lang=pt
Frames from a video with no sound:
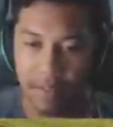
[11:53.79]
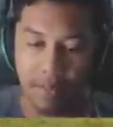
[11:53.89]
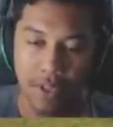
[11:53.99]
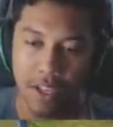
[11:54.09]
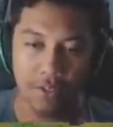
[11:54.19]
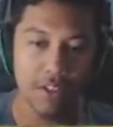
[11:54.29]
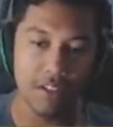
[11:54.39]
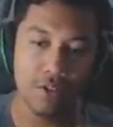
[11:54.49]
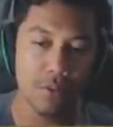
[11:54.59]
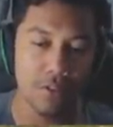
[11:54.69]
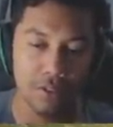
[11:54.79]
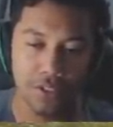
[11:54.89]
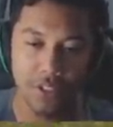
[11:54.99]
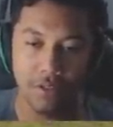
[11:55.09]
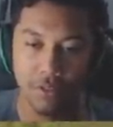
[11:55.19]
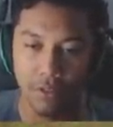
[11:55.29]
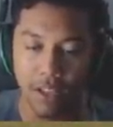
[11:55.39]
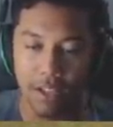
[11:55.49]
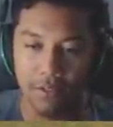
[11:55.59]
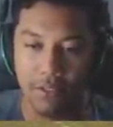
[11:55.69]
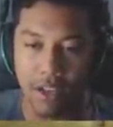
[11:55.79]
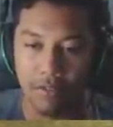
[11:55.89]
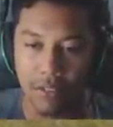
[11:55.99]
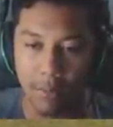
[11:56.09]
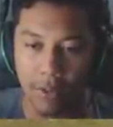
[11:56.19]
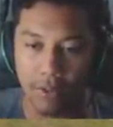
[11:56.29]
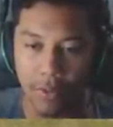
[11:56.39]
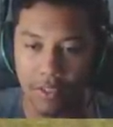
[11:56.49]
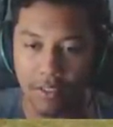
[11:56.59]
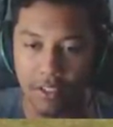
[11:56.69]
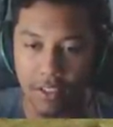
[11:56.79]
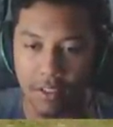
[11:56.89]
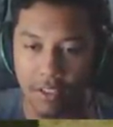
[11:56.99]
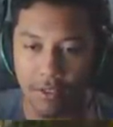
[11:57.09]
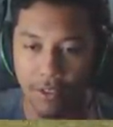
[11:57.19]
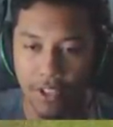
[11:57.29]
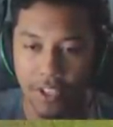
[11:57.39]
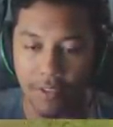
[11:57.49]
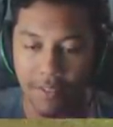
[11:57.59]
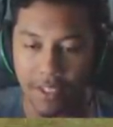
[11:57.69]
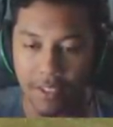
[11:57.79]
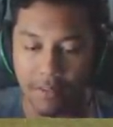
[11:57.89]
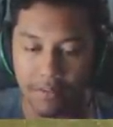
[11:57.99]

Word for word: Porque aí o cara toma costinha de todo lado. No carro dá pra tomar tiro e entrar e correr, né, velho?